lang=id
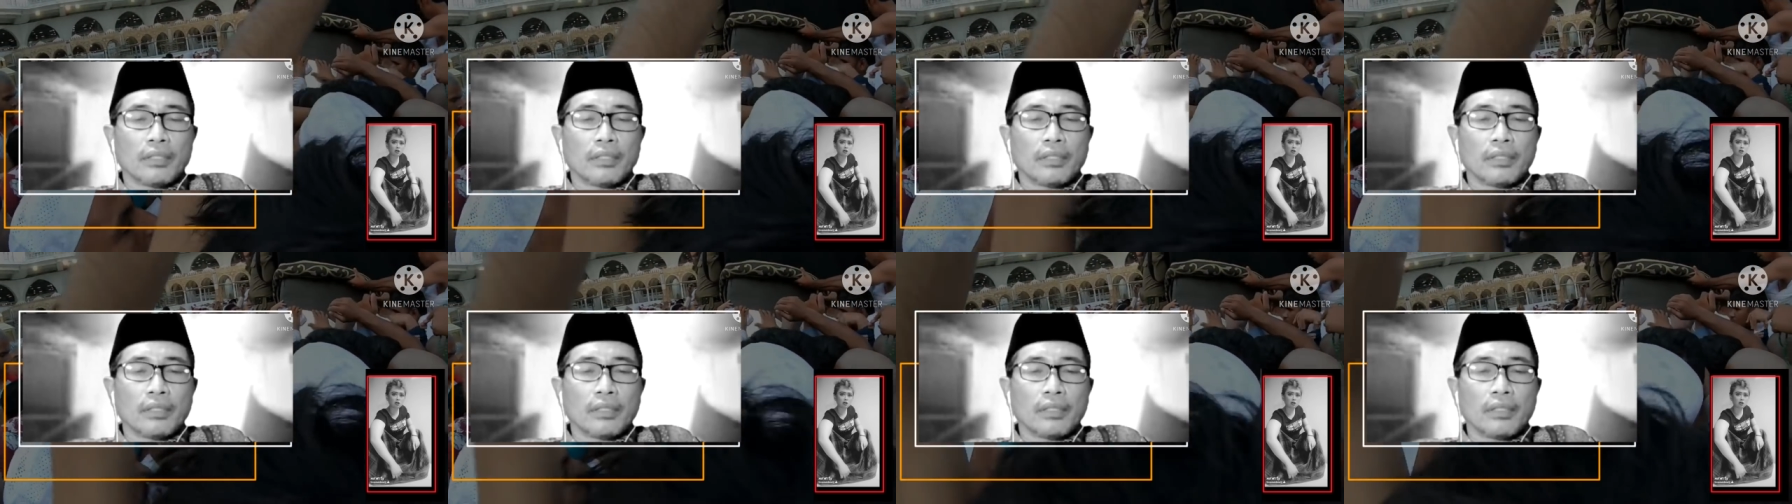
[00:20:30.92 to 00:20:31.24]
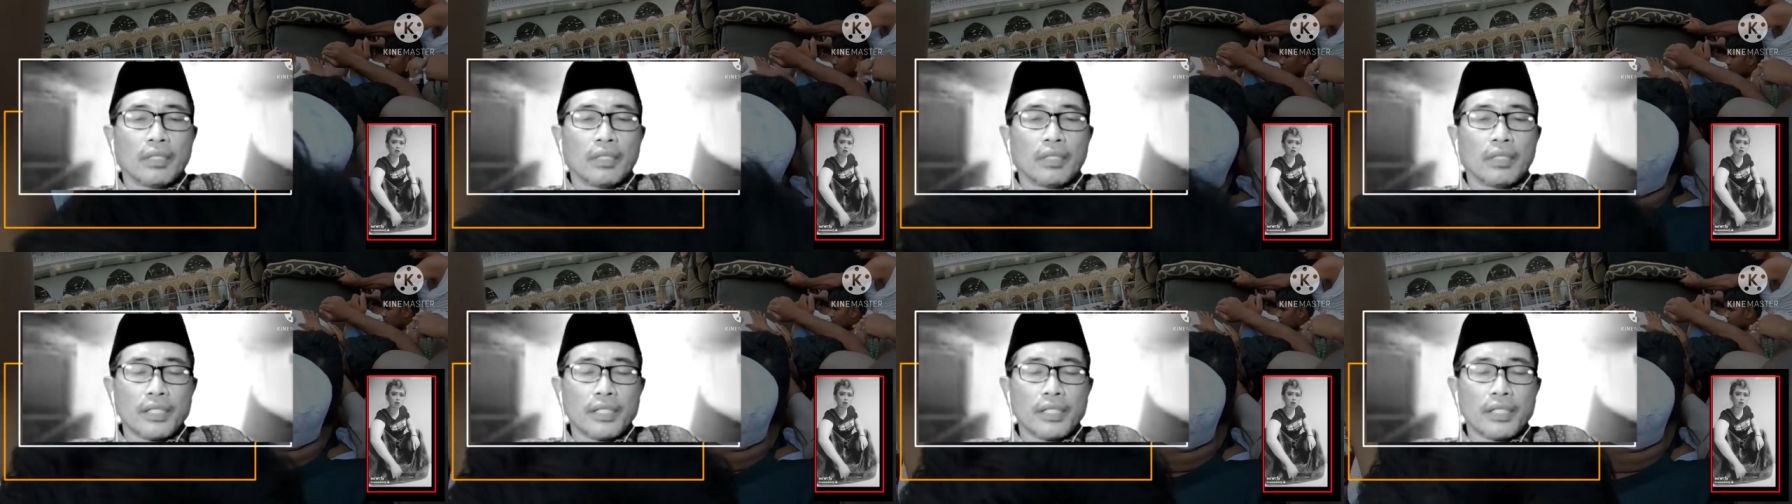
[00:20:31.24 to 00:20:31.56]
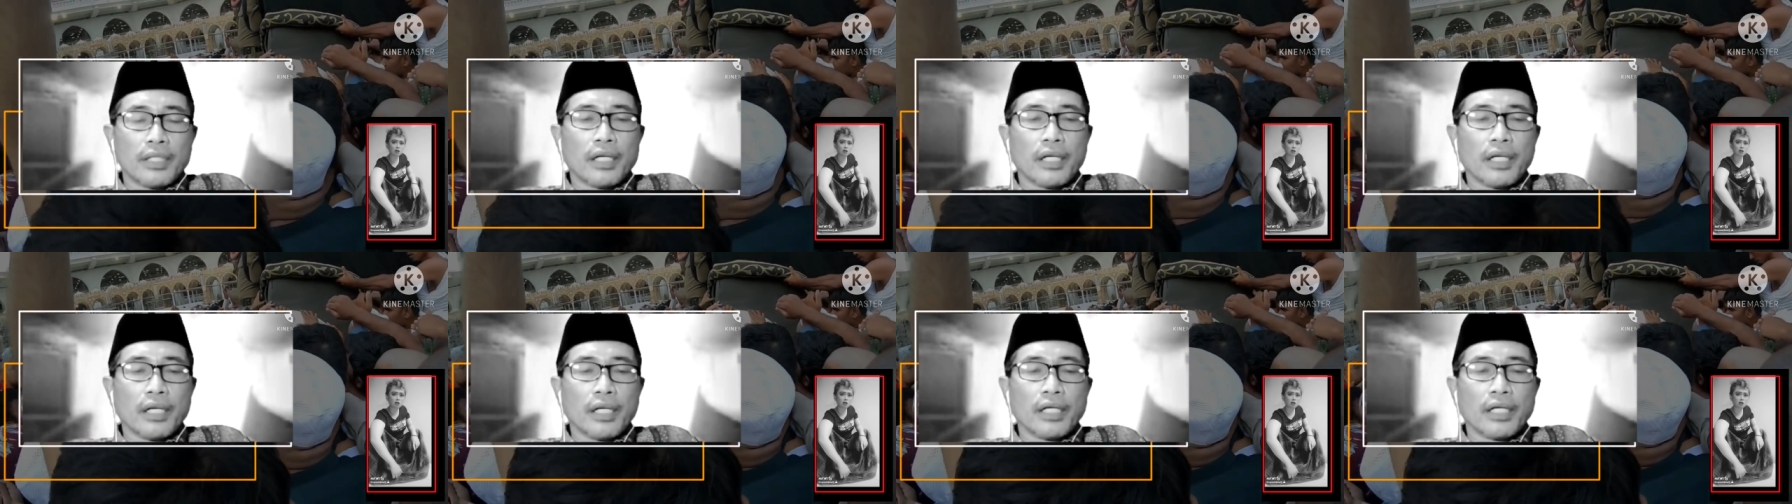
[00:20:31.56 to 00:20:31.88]
Tidak ada
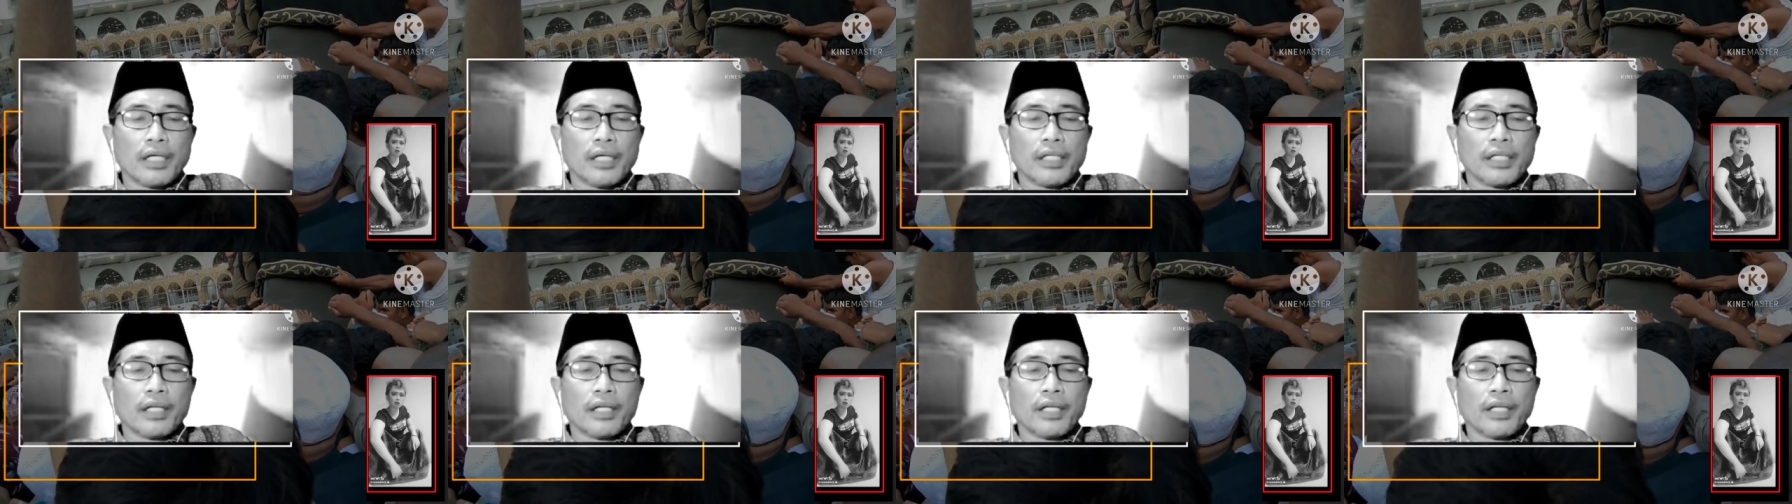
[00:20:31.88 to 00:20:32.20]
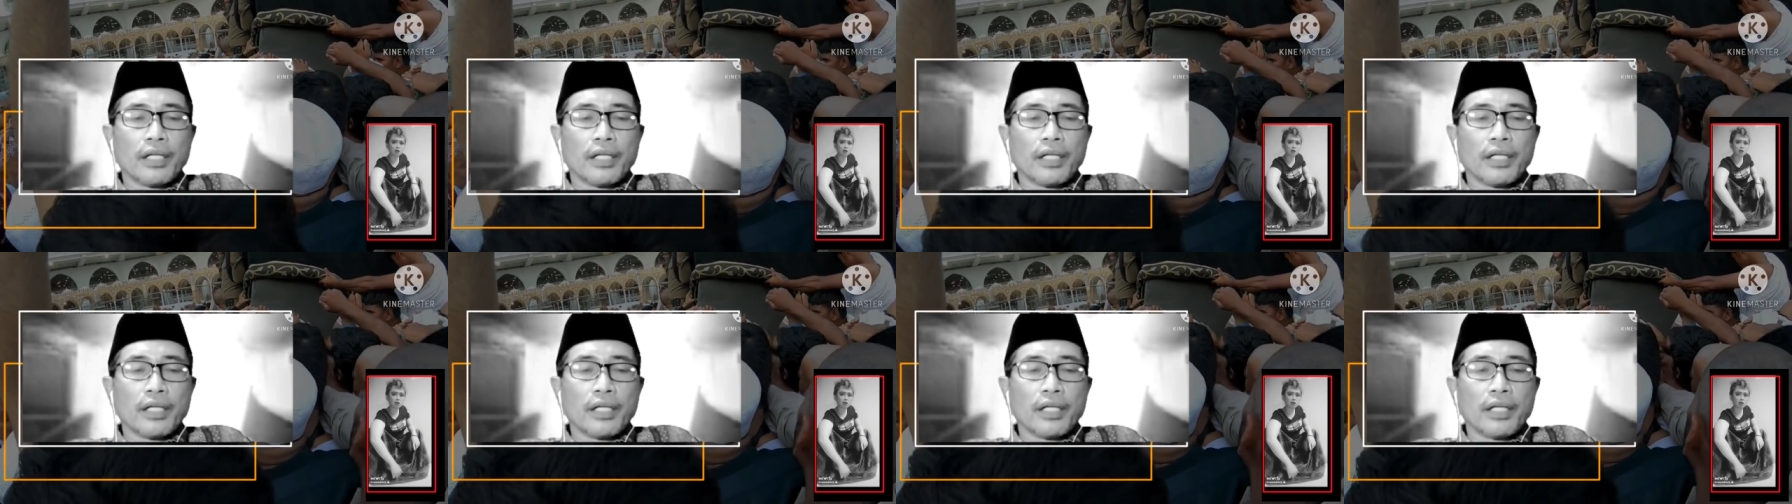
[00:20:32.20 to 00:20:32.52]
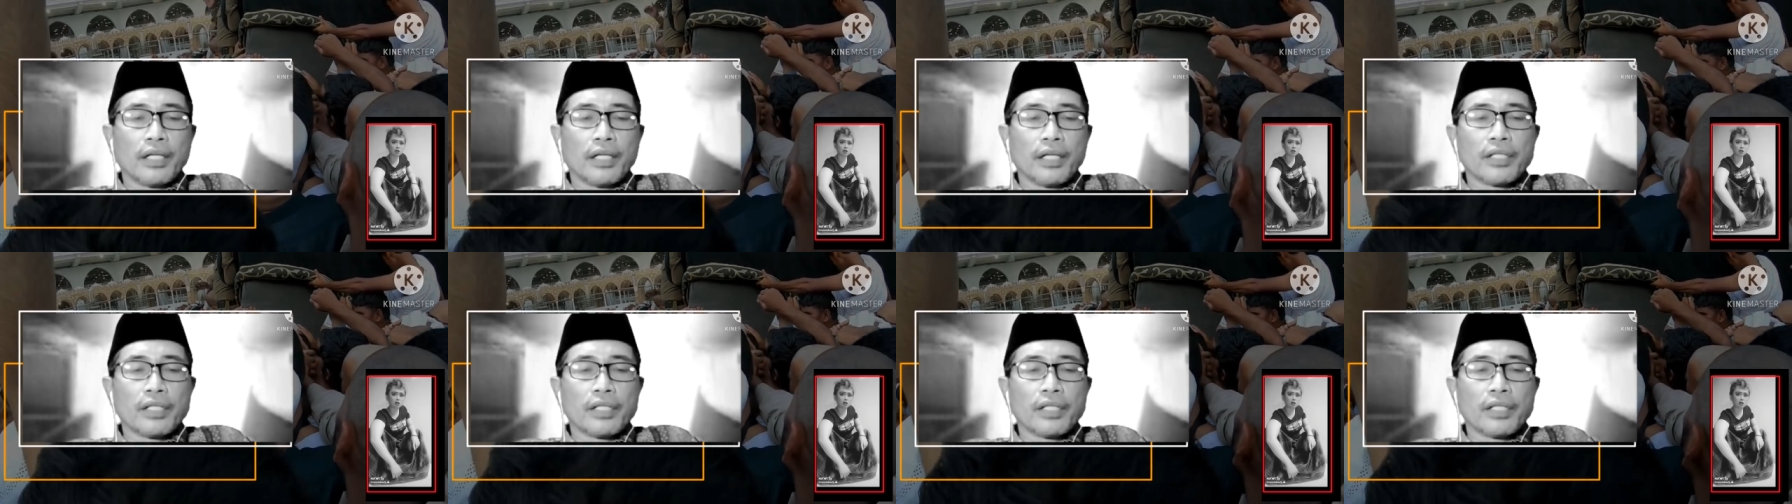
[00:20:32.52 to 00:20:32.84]
ayatnya.
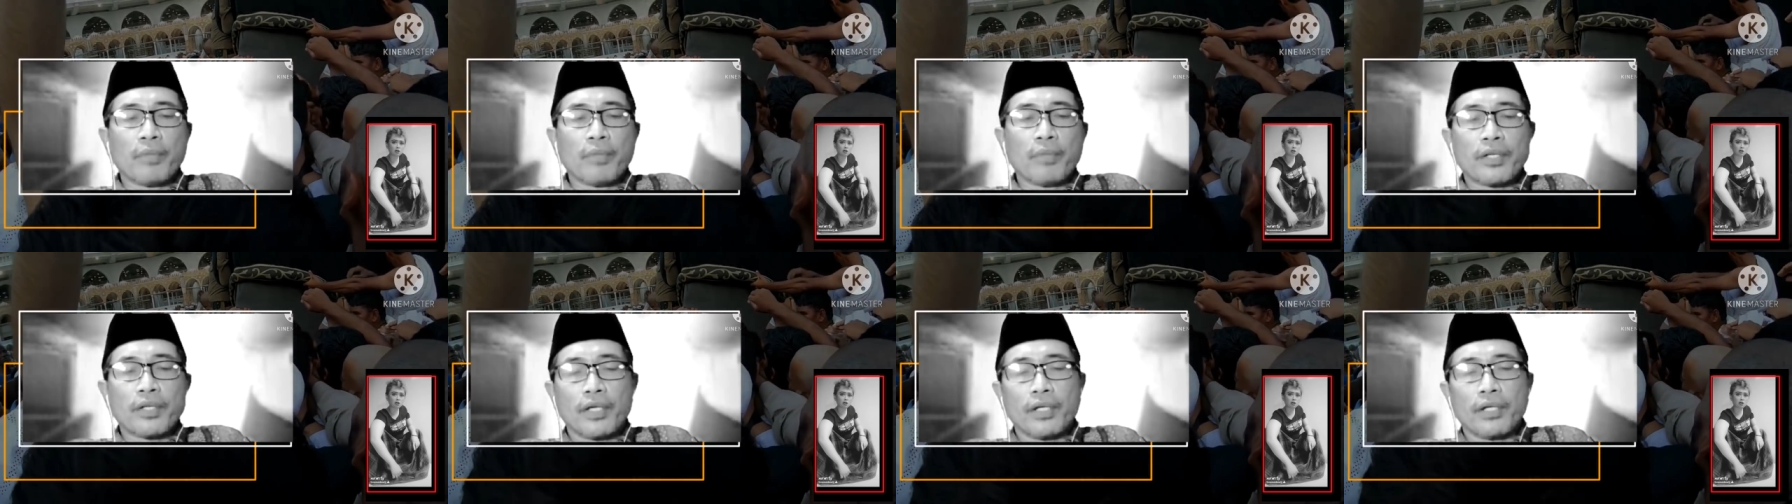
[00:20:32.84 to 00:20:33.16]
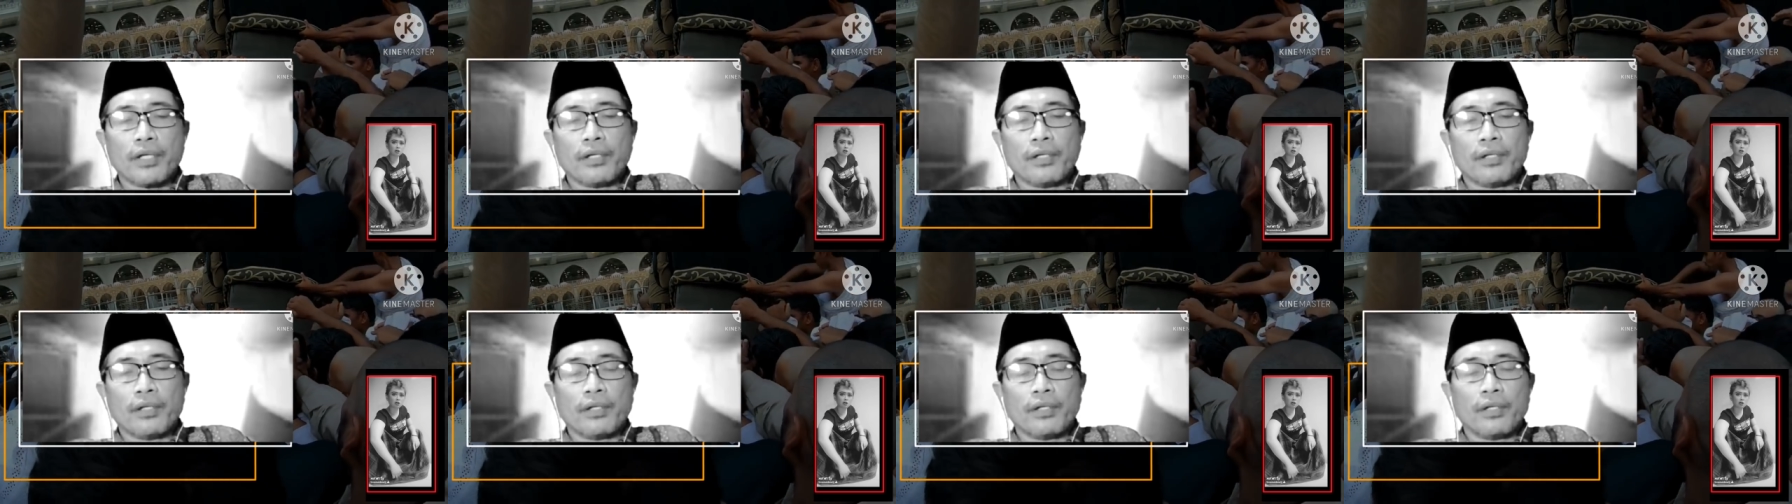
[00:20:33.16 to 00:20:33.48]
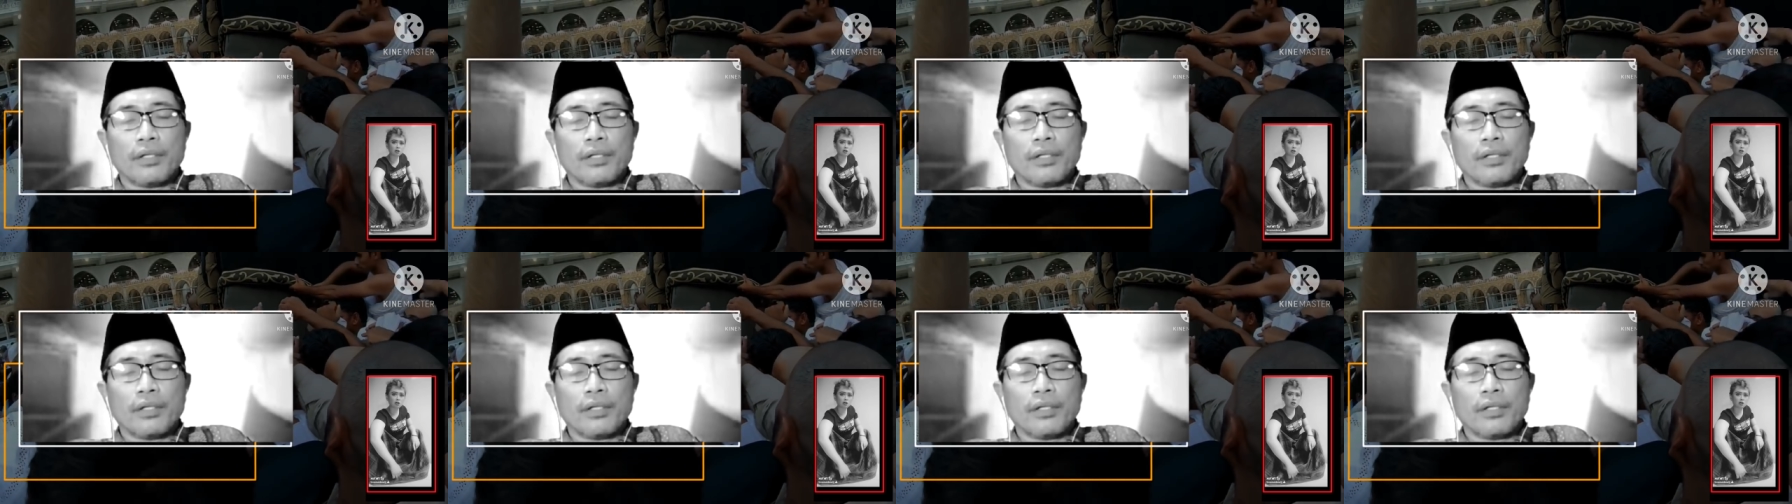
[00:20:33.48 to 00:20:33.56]
Ya